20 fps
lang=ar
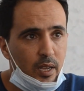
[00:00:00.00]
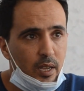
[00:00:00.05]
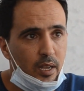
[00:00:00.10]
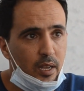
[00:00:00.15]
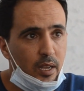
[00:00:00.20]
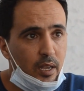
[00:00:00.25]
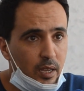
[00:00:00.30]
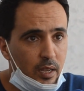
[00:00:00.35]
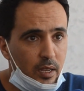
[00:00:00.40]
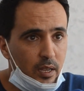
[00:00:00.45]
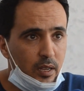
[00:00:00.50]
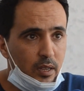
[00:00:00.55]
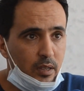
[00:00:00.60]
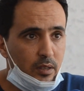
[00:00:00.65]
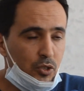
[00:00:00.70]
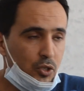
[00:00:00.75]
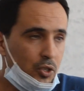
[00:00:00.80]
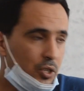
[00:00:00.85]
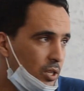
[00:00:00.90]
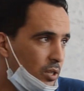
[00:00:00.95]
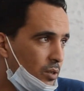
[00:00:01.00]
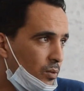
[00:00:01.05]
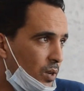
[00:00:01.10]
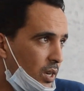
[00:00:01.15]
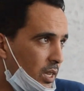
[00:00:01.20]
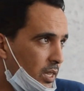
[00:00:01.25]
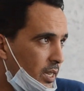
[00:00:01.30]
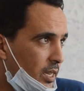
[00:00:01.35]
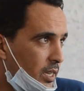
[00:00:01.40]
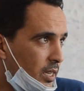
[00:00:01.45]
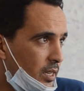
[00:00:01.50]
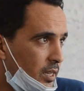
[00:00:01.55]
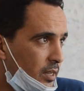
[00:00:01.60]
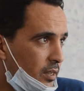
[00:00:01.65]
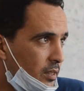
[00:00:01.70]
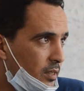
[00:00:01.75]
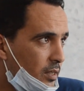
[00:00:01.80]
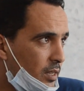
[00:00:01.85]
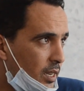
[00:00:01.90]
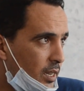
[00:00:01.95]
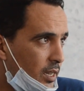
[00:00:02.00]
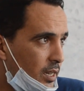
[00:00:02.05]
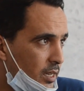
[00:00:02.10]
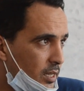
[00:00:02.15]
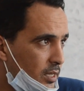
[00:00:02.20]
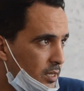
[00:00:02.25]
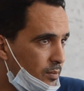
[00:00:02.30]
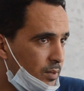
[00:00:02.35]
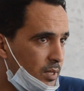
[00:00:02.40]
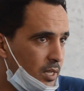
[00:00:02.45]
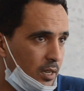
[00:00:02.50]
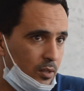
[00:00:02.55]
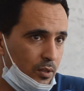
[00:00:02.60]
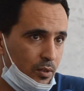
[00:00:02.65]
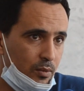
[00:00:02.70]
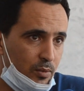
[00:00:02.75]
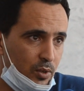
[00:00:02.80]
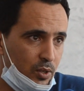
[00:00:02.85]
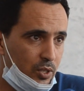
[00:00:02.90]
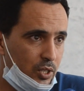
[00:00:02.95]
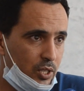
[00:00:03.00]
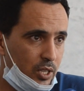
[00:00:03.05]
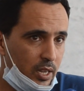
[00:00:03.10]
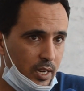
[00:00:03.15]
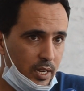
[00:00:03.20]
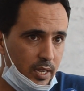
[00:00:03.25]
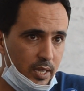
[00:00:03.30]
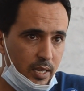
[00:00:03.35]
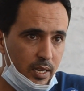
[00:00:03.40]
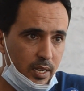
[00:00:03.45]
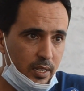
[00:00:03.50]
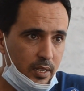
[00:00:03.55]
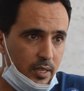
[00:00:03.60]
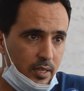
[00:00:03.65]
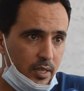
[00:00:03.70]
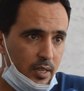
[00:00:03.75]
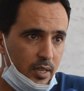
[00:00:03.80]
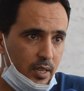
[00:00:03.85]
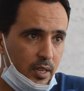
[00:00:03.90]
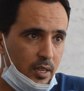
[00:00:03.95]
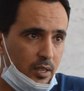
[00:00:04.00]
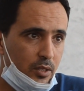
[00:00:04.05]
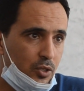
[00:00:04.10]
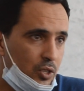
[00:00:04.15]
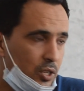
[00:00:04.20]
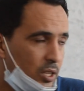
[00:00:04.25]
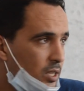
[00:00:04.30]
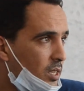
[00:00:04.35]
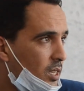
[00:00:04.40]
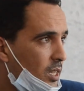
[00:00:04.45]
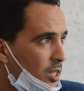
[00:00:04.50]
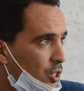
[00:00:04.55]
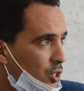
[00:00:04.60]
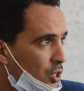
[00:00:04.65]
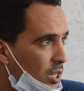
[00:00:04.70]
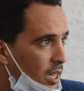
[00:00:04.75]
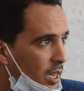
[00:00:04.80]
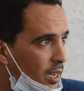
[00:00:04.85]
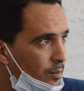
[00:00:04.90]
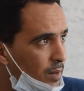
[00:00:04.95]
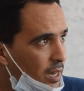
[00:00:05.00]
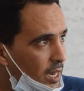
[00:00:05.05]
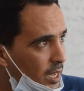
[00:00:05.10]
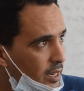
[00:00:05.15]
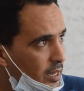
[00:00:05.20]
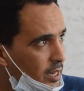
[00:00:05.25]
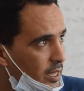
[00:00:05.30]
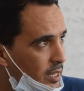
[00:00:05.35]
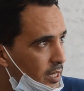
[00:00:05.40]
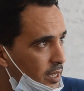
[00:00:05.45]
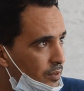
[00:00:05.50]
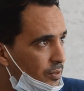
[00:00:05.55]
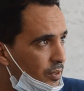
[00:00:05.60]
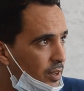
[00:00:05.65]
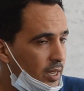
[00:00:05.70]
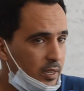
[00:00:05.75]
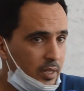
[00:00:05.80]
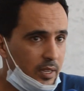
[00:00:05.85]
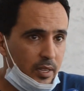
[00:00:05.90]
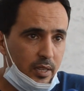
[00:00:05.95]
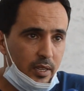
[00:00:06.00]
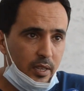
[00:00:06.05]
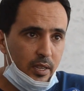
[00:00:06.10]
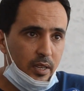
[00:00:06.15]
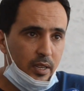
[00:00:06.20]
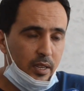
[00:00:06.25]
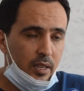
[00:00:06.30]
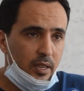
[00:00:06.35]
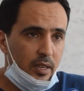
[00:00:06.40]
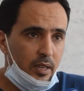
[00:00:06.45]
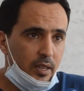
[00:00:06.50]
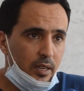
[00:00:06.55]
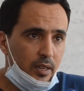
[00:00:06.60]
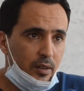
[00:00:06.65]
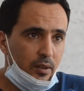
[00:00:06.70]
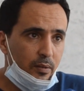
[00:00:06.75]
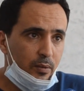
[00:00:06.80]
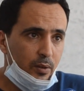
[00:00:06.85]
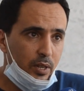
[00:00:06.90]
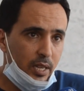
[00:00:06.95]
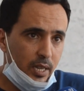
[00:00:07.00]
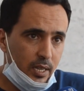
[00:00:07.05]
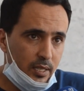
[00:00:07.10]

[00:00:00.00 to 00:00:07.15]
آه، نشي واضحين داخل حزب التقدم والاشتراكيه شي نتقيش الحمله نظيفه آه، واني